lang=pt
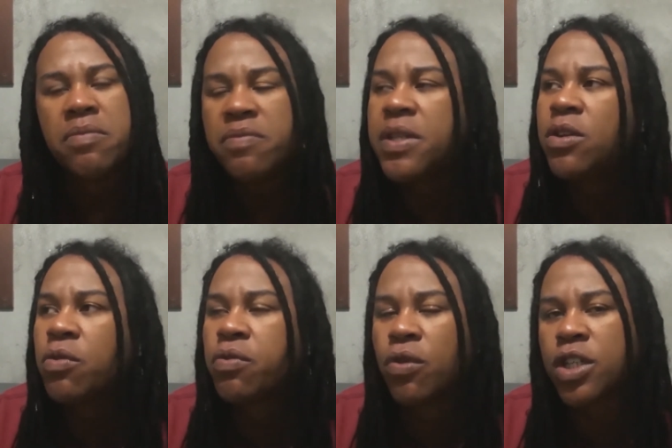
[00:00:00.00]
me, deu
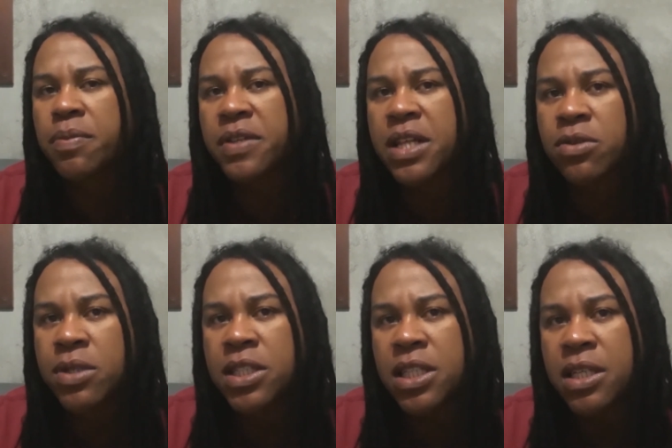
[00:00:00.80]
força pra fazer as
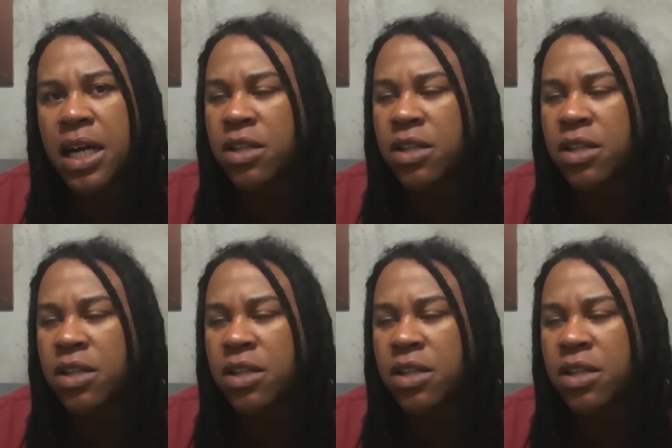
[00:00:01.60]
coisas assim, cara.